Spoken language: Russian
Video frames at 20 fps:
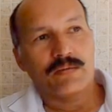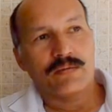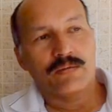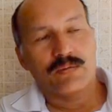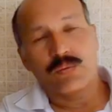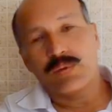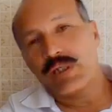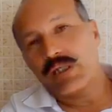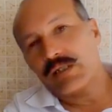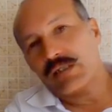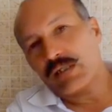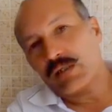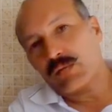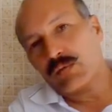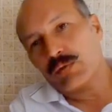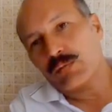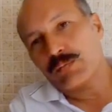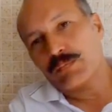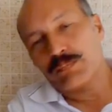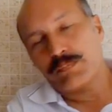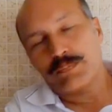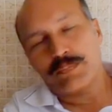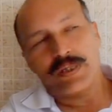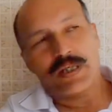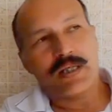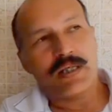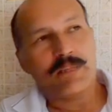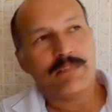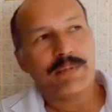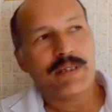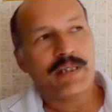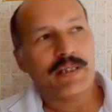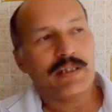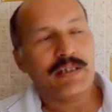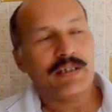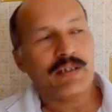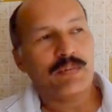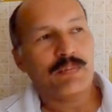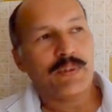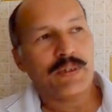ну, я так вот
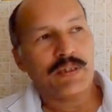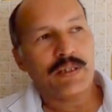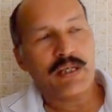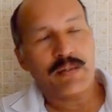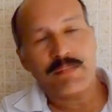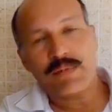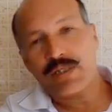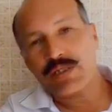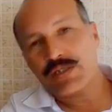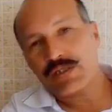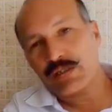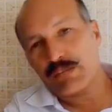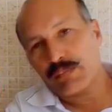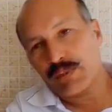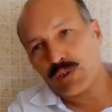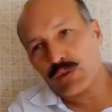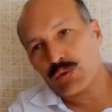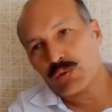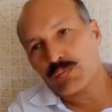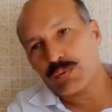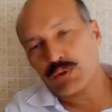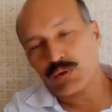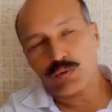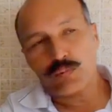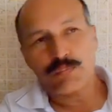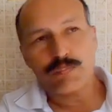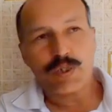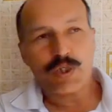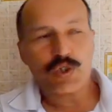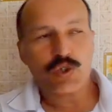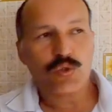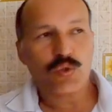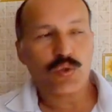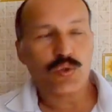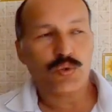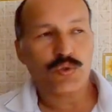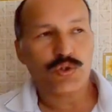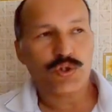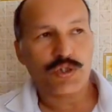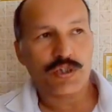походил по набережной, потом
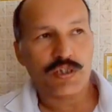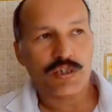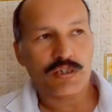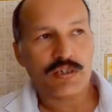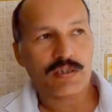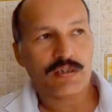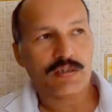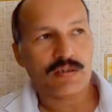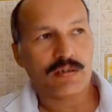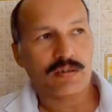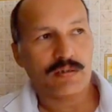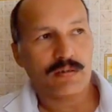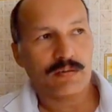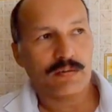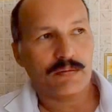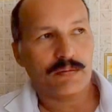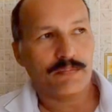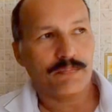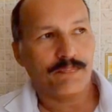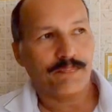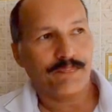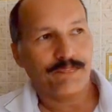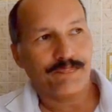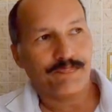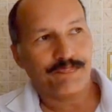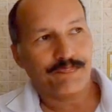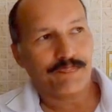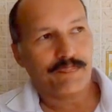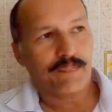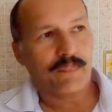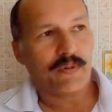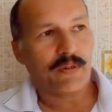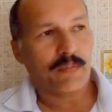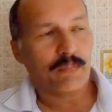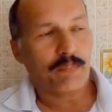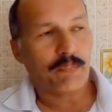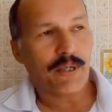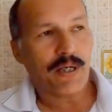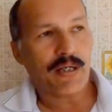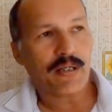пошел через э,
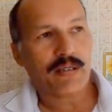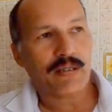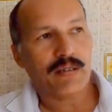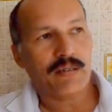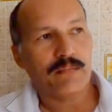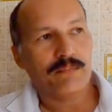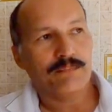парк